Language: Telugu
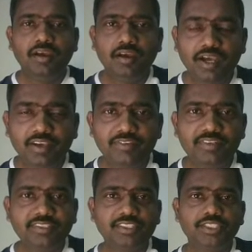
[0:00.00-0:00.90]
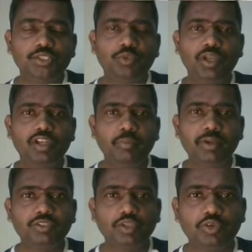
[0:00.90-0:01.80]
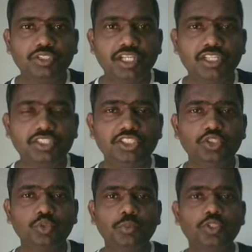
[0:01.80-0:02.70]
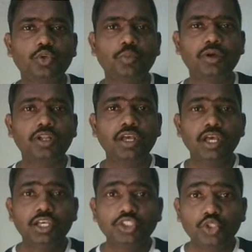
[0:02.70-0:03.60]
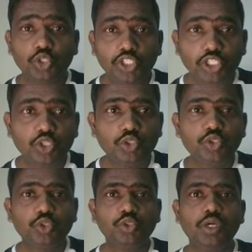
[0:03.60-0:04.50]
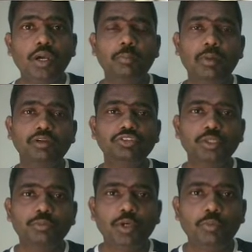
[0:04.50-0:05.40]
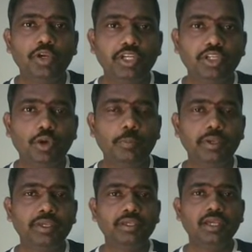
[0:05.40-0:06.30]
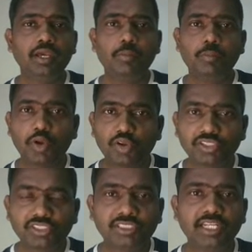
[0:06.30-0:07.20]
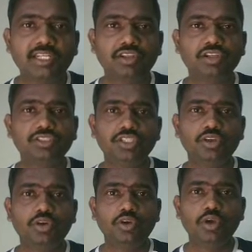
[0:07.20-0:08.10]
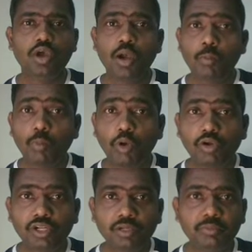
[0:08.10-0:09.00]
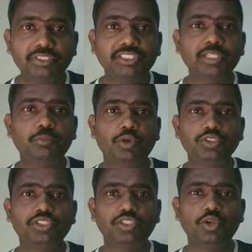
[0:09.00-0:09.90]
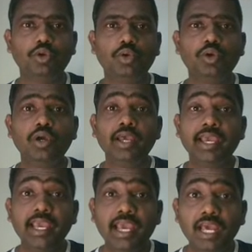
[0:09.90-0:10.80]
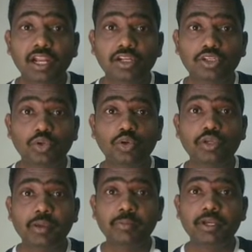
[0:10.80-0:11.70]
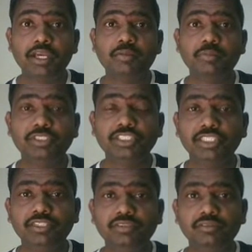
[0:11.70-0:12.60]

హాయ్ ఫ్రెండ్స్ వెల్కమ్ బ్యాక్ టు అవర్ ఛానల్ దిస్ ఇస్ ఉపేంద్ర కుమార్ సో ఈరోజు మనం చెప్పుకోబోయే టాపిక్ ప్రొడక్షన్ టెక్నాలజీలో మోడర్న్ మెషినింగ్ ప్రాసెస్లో ఎలక్ట్రోకెమికల్ మెషినింగ్